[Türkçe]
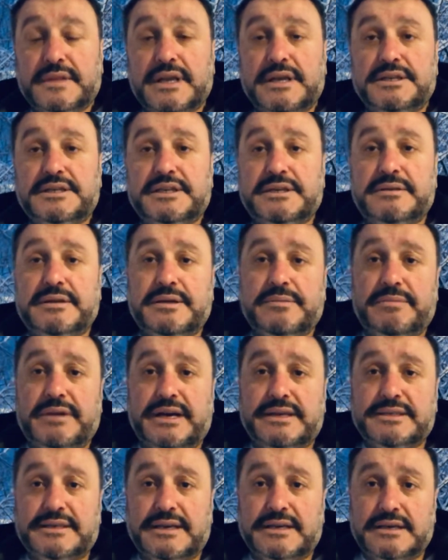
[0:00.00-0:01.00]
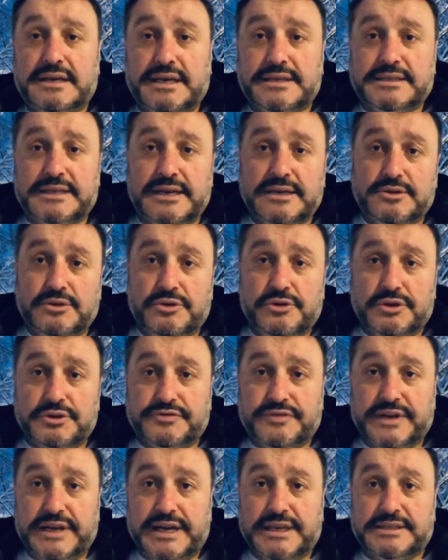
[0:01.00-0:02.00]
Şimdi bazen gazetelerde okuyoruz
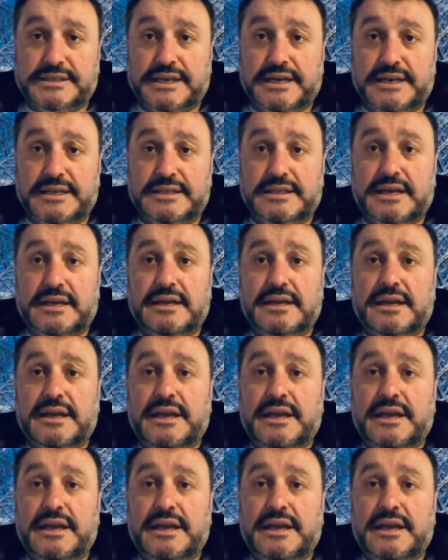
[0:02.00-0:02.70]
Fin gazetelerinde.